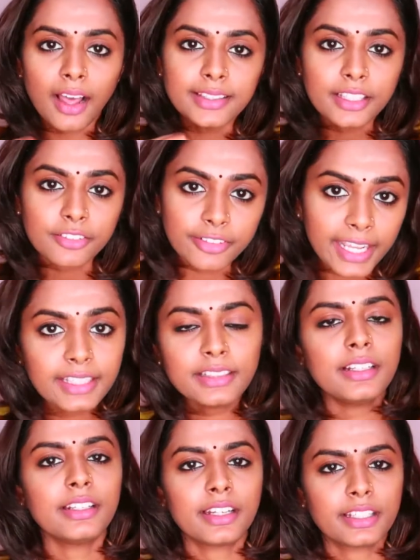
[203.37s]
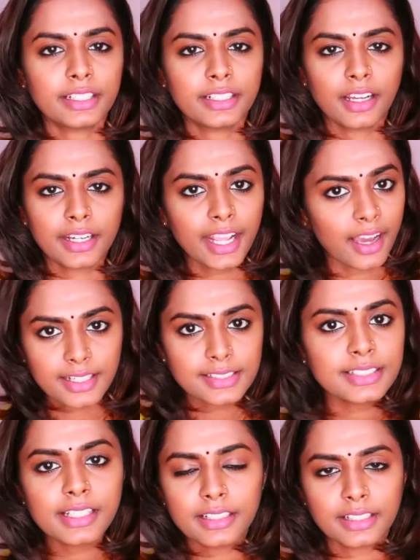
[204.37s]
அந்த வேந்தன் இருக்கின்றாரே
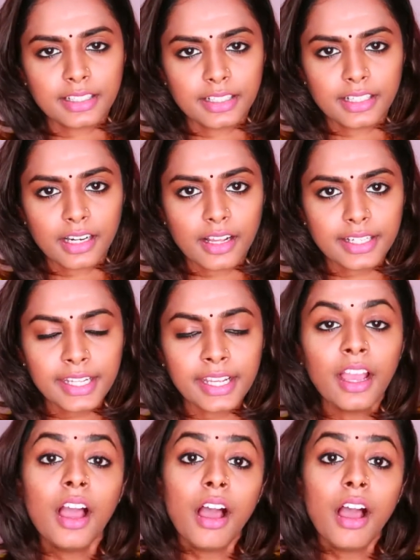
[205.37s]
அரசர் இருக்கின்றாரே